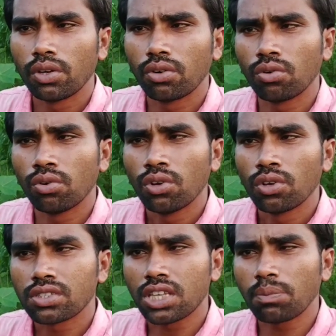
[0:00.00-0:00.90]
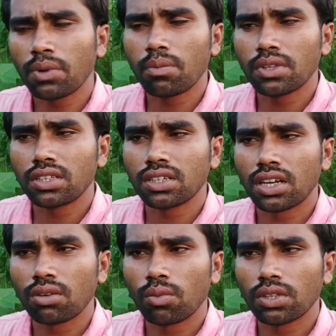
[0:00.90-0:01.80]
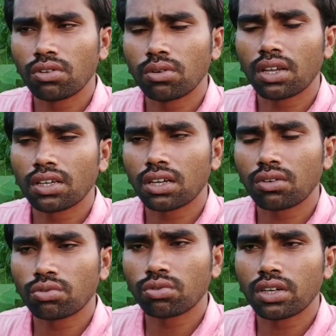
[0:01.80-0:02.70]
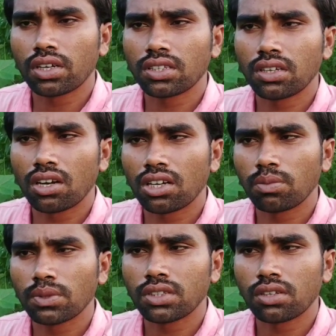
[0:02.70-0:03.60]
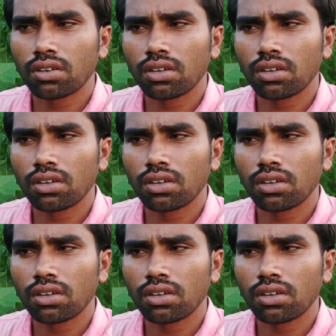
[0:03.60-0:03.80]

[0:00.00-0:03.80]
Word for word: మీరు సైపన్ మిత్రిన్ అనే మందును కనుక కొట్టుకున్నట్టయితే హండ్రెడ్ పర్సెంట్